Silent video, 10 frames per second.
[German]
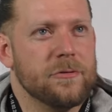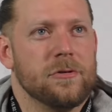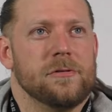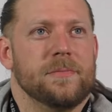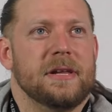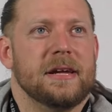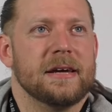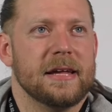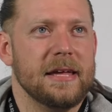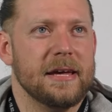wo holt man die
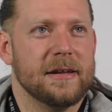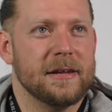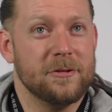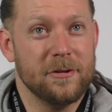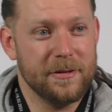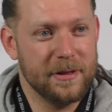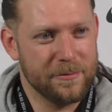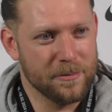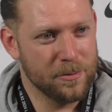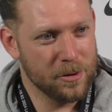Energie her? Natürlich hier
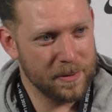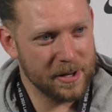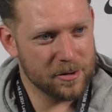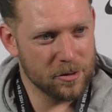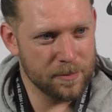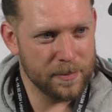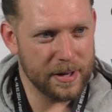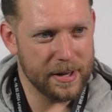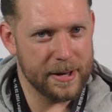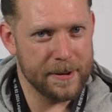vom Publikum.
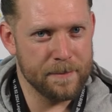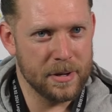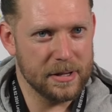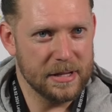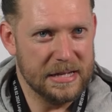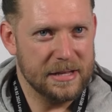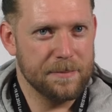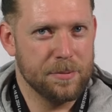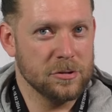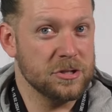Ähm,
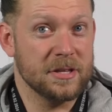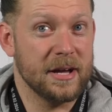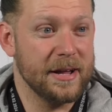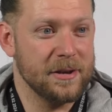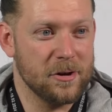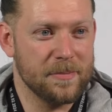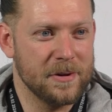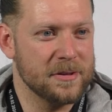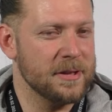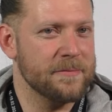die pushen einen
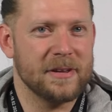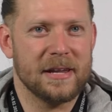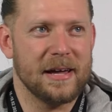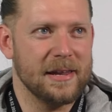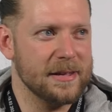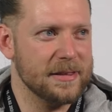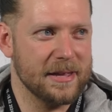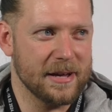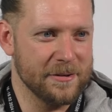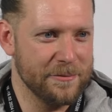nochmal und dann, wenn alle
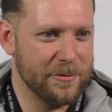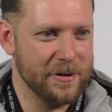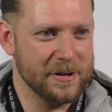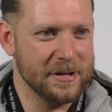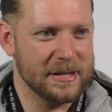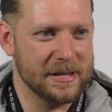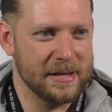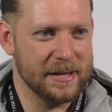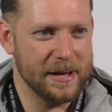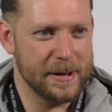dich anfeuern,
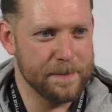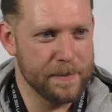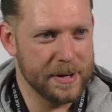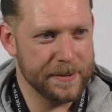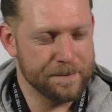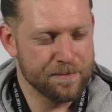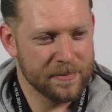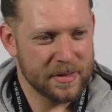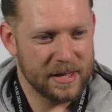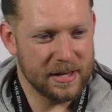dann ähm,
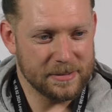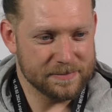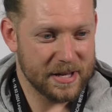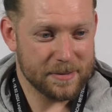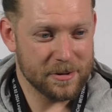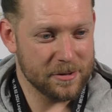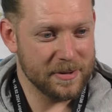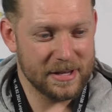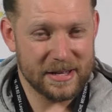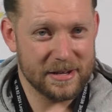ja, kriegt man
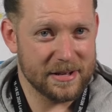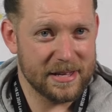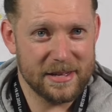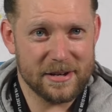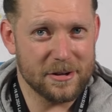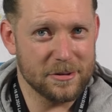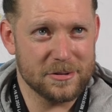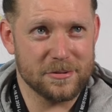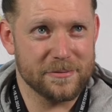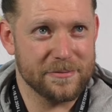nochmal die Energie
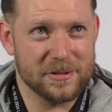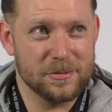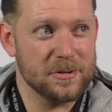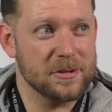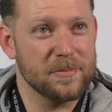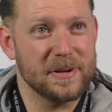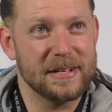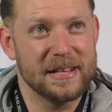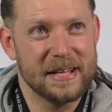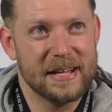raus und versucht
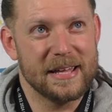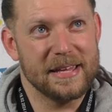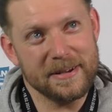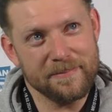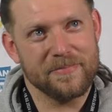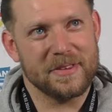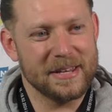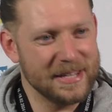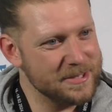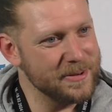nochmal ja,
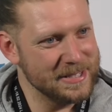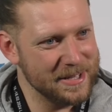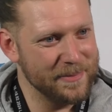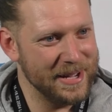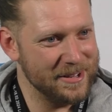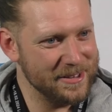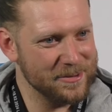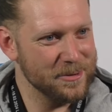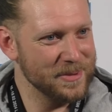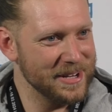an die 20 Meter,
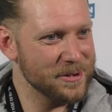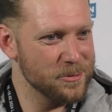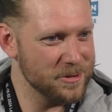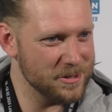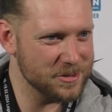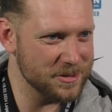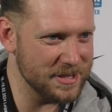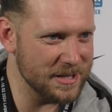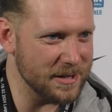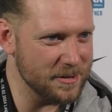so immer der
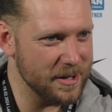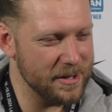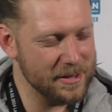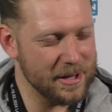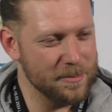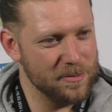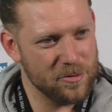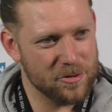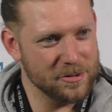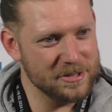Kugelstoßertraum äh, Traum
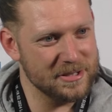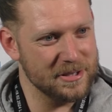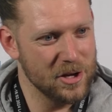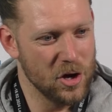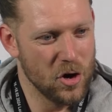zu stoßen.